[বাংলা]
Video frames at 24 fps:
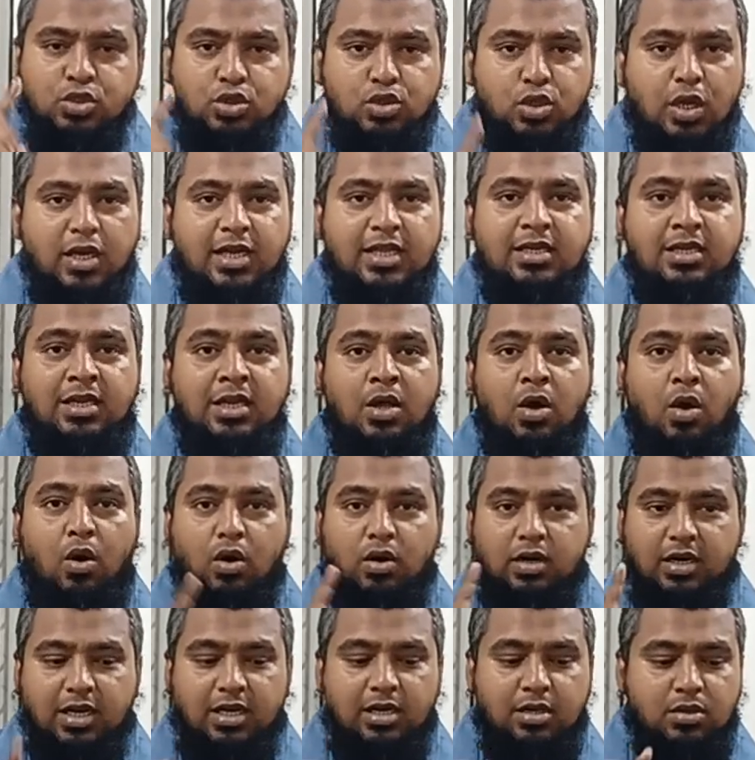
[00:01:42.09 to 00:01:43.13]
চলেন
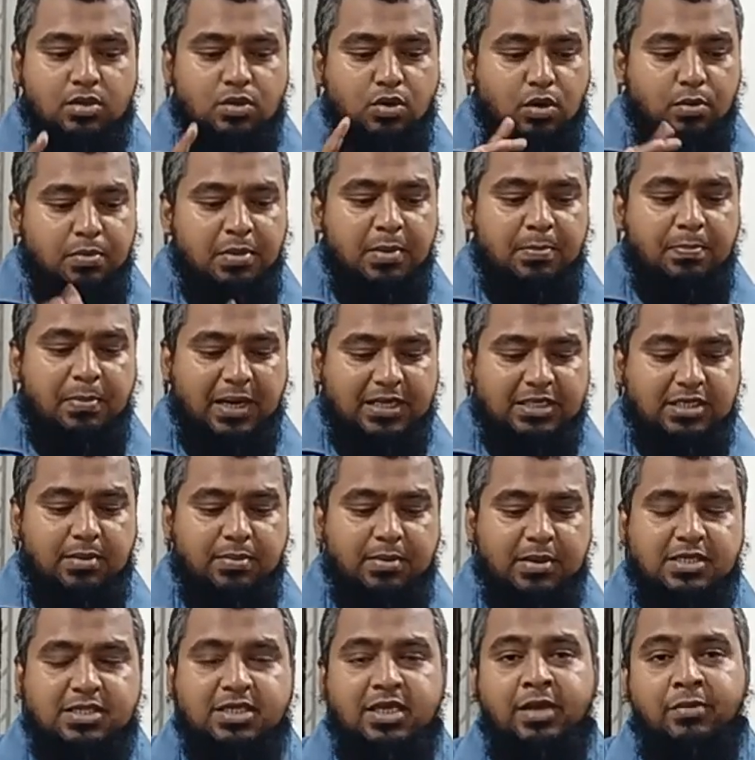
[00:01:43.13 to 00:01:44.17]
অর্ডার করবেন
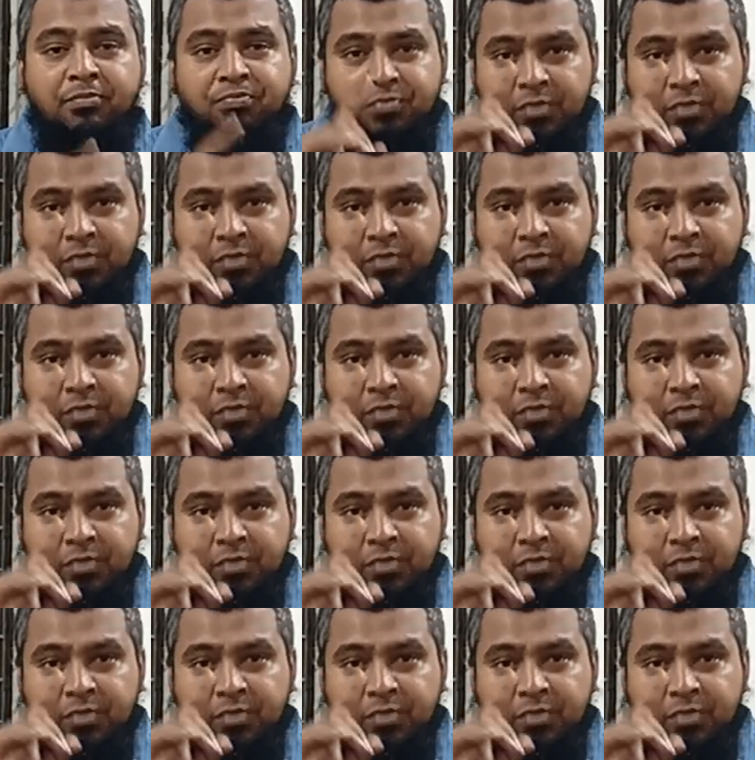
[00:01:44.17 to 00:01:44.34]
পাশাপাশি